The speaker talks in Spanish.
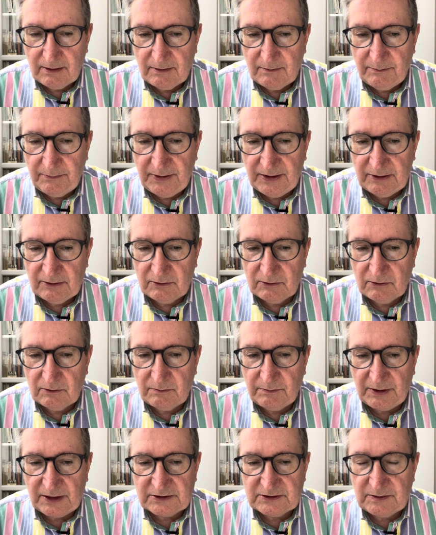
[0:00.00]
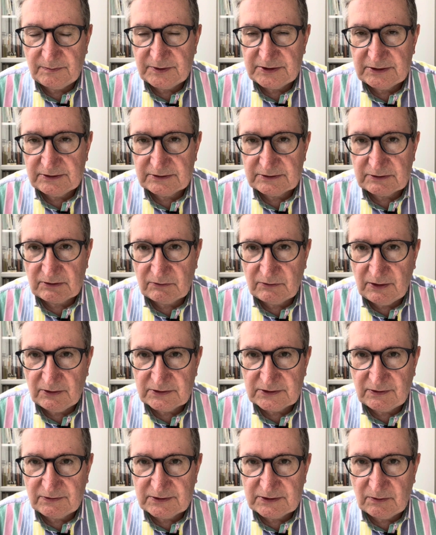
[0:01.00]
pero para ser presidente de Estados
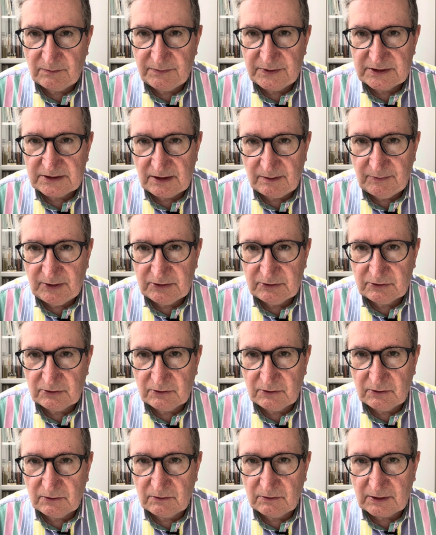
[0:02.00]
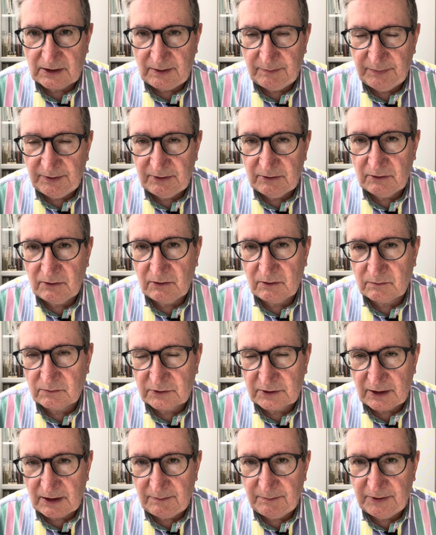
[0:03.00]
Unidos necesita un pensamiento rápido o
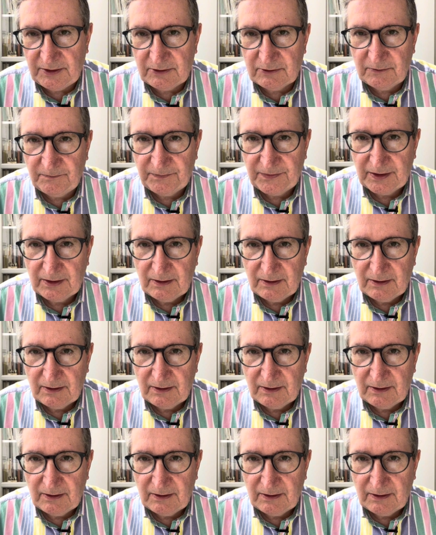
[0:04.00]
muy rápido